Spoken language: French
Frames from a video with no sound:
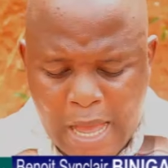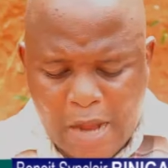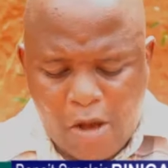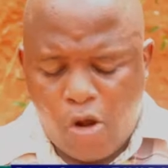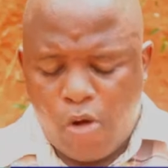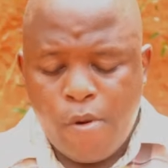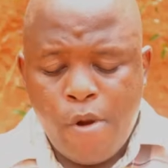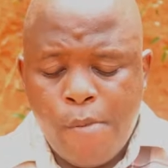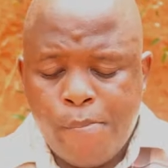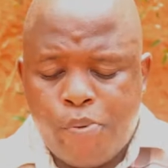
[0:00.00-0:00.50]

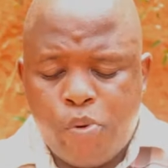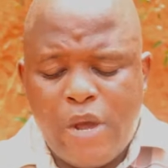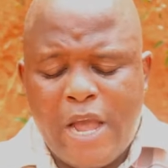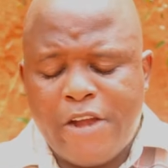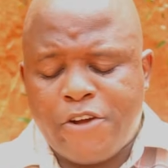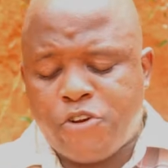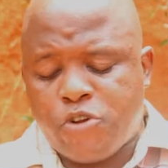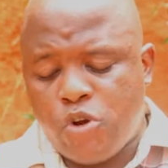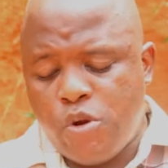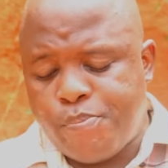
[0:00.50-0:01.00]
Alors, pour
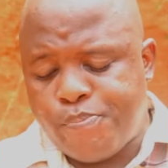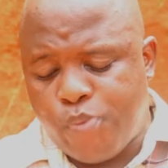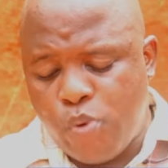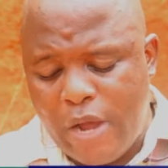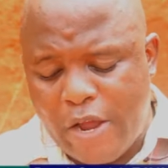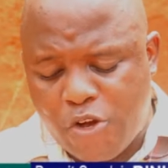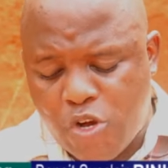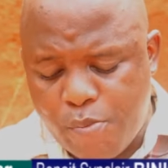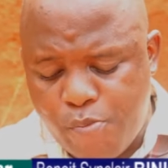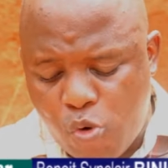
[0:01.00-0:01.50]
être,
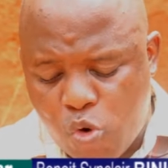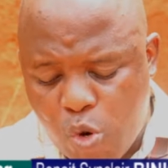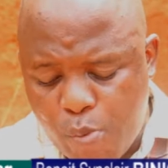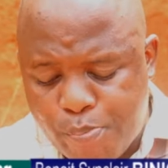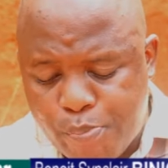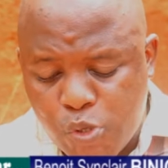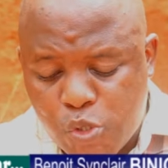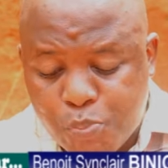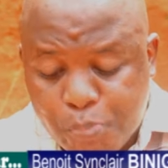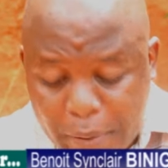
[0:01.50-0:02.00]
pour être beaucoup
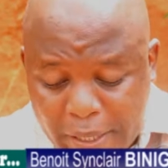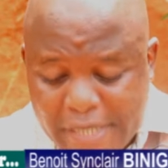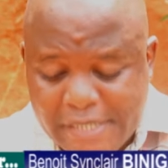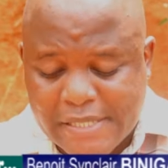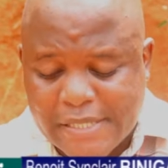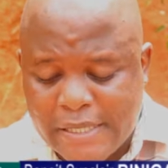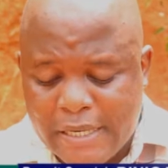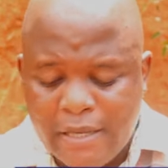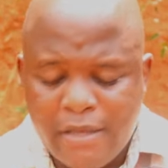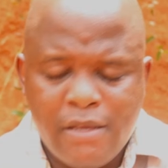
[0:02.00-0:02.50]
plus
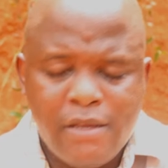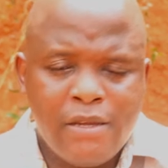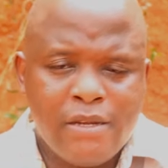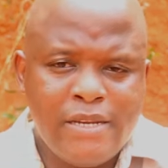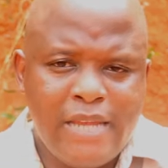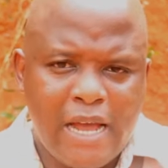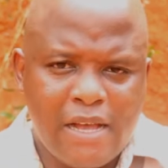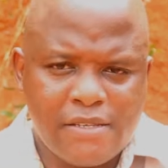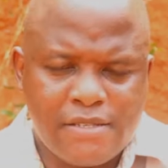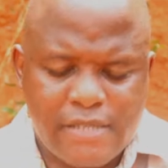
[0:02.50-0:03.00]
précis
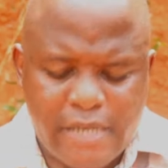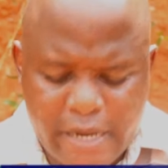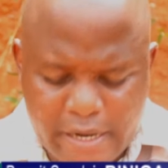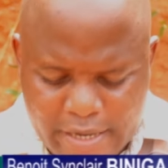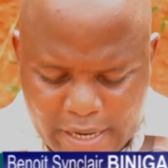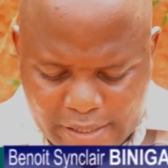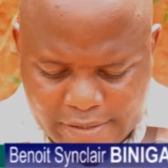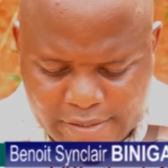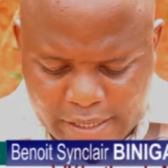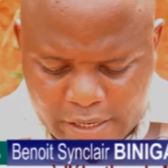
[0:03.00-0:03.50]
dans ces,
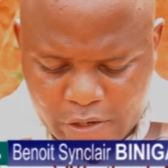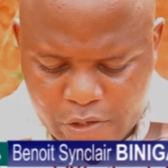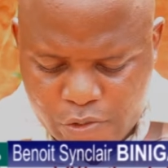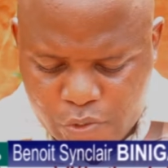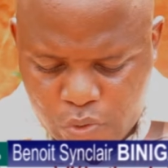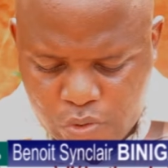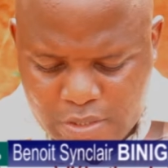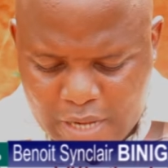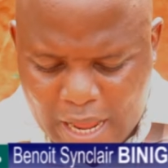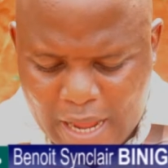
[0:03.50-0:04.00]
dans
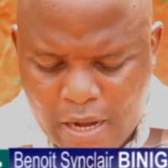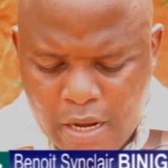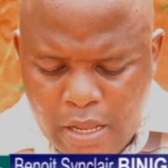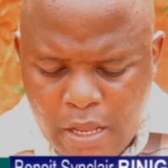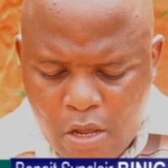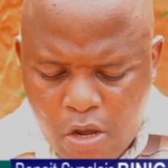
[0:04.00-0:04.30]
résultats,